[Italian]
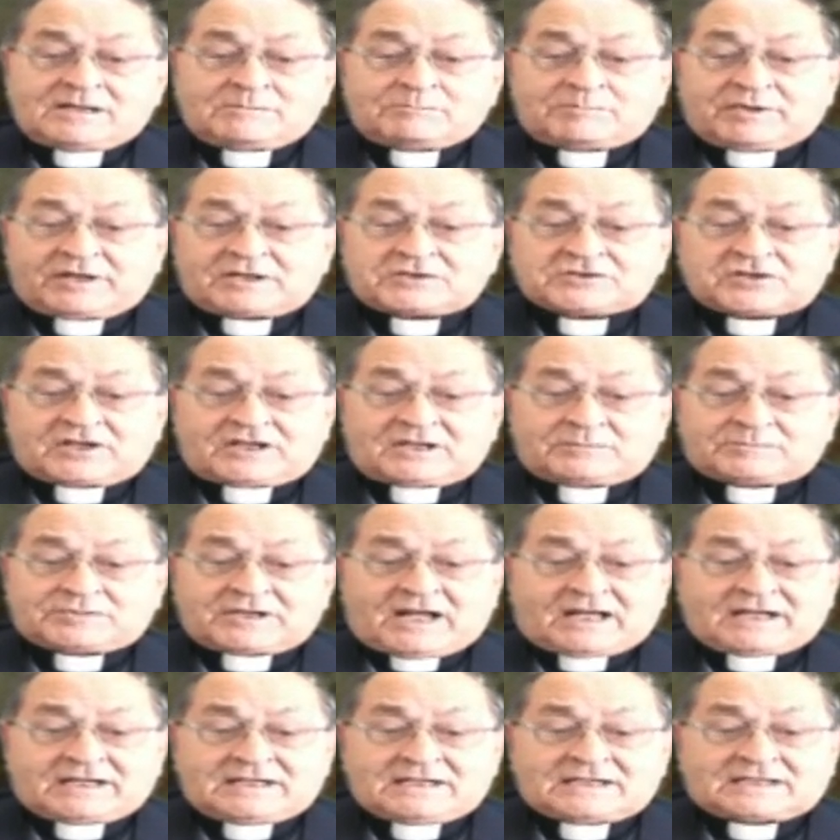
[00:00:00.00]
per
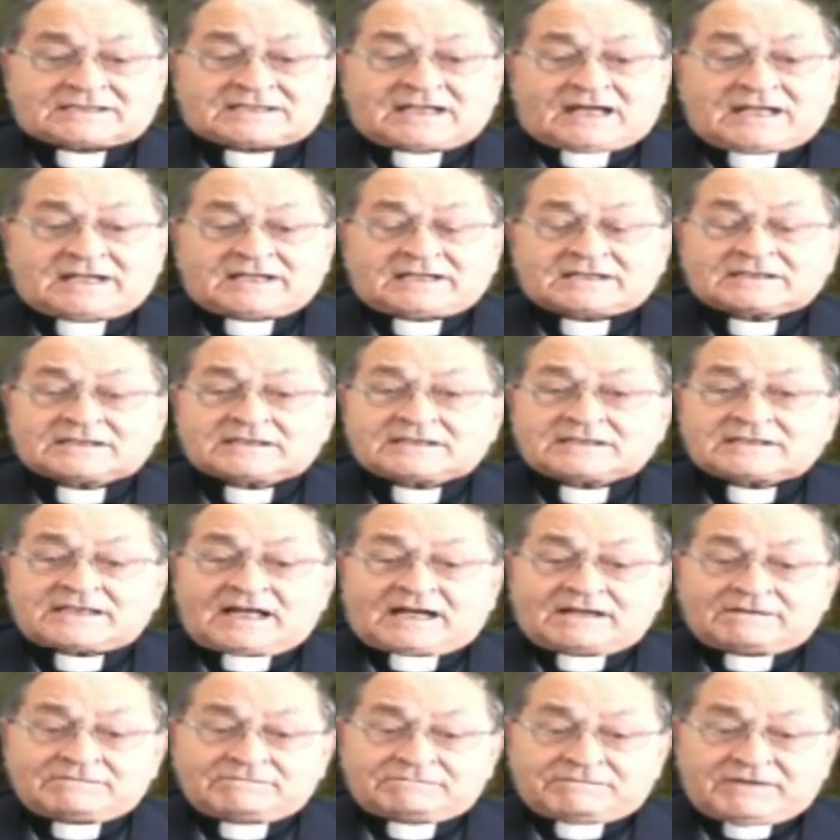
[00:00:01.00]
celebrare il Natale
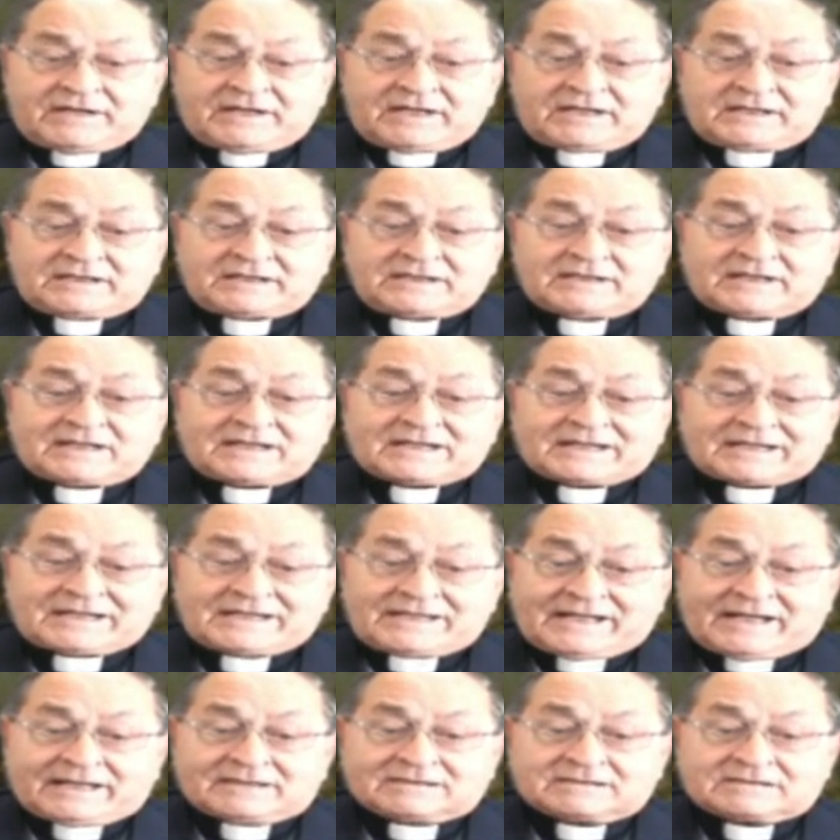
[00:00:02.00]
da veri
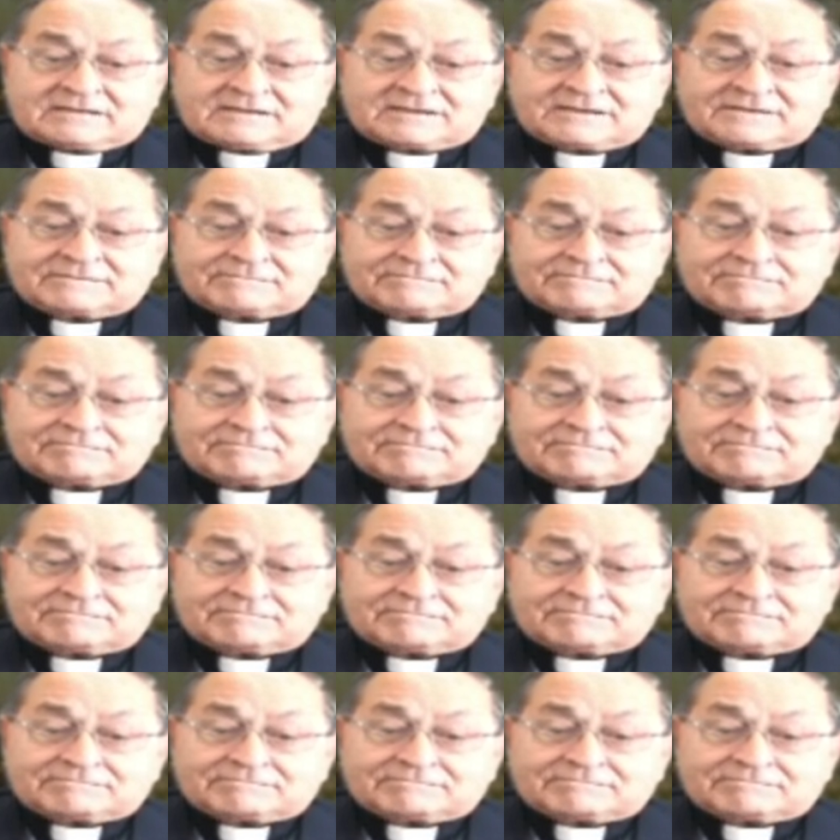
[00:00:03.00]
credenti.